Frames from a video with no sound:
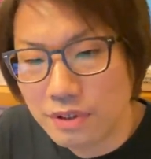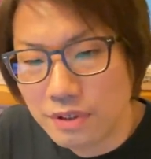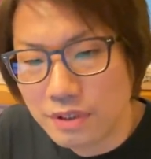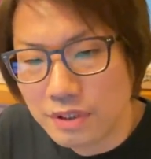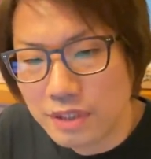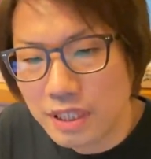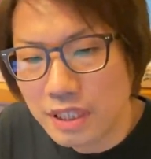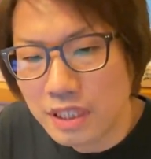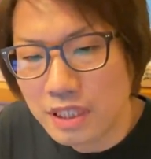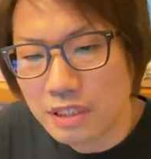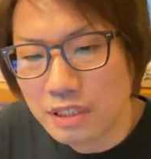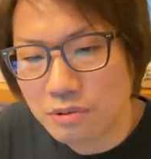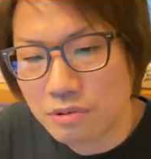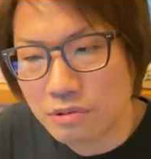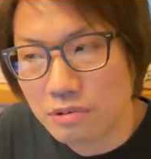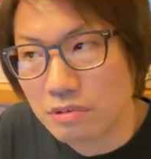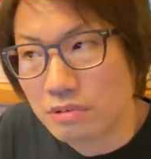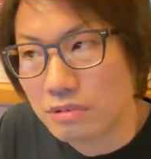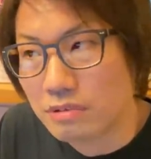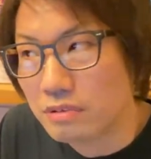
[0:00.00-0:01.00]
だけ
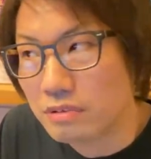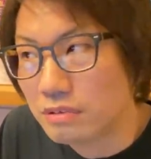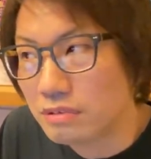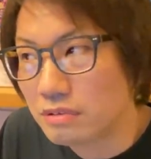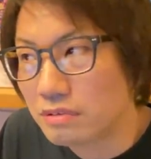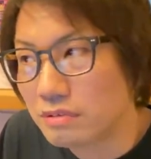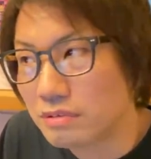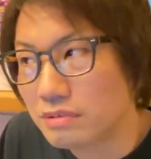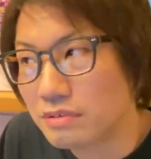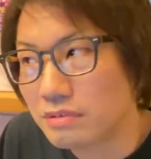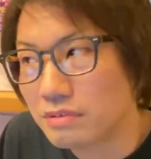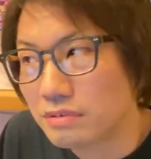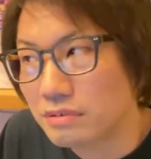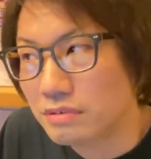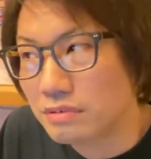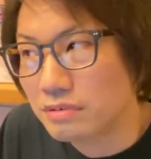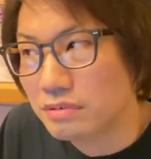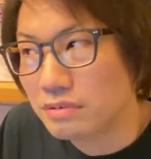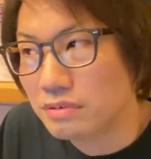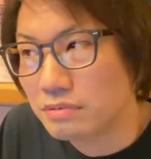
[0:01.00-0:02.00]
ど
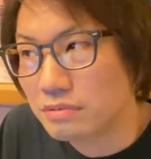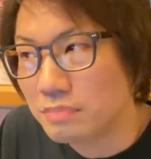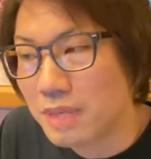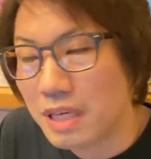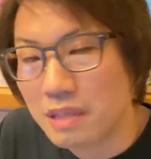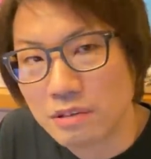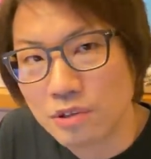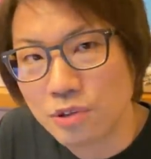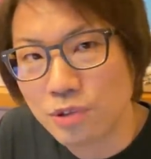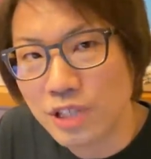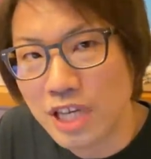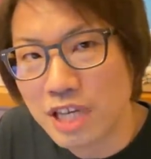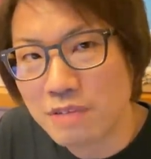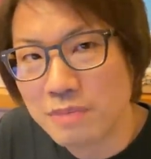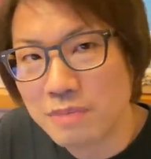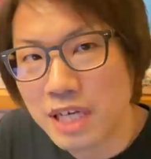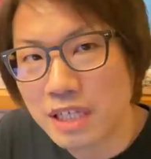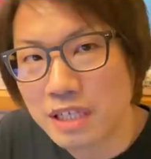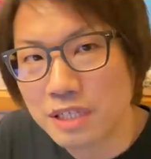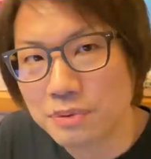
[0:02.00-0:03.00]
うーまあ巨大
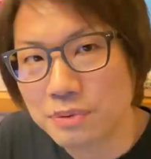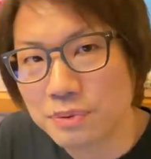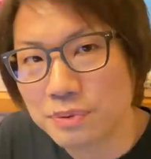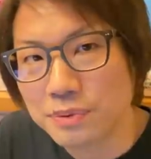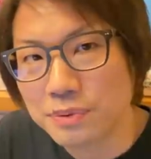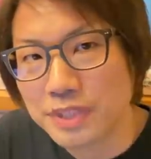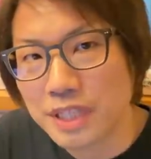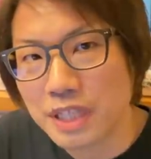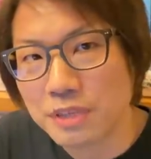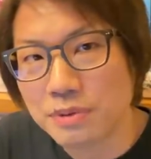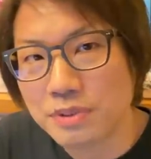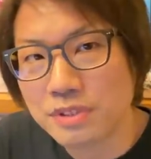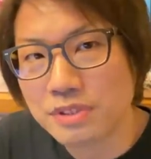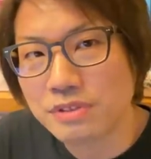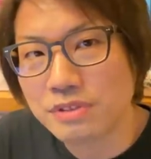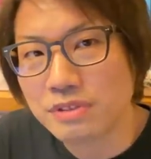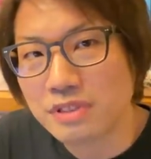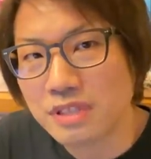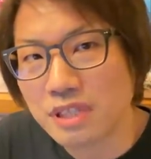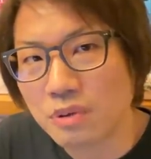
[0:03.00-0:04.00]
マーケットのところにたどり
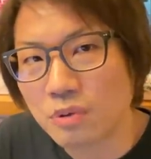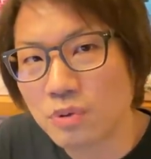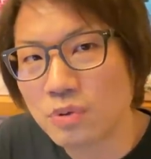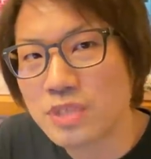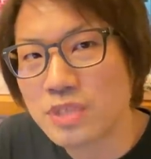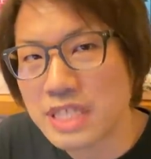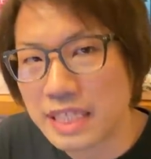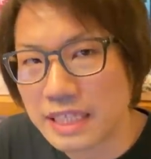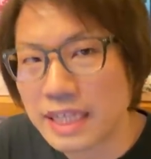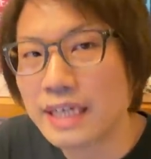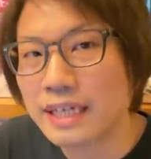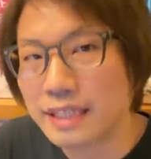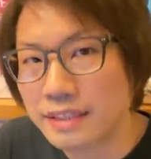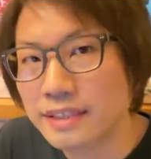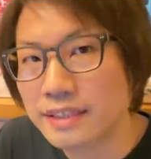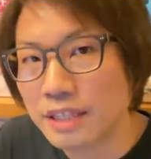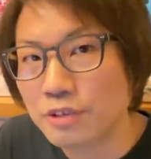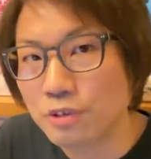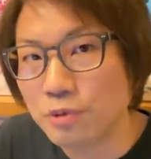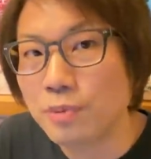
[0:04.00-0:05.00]
着くっていうことじゃなかっ
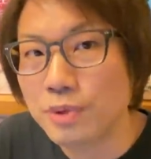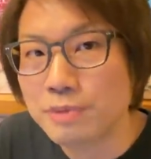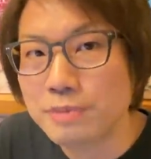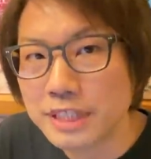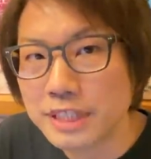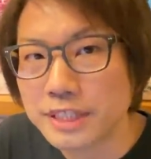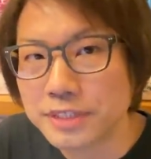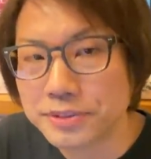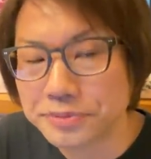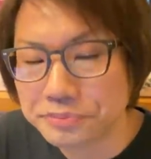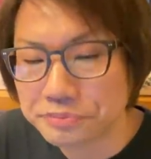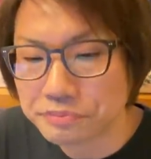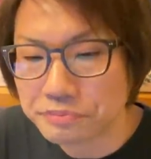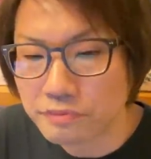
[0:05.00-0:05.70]
たと思います。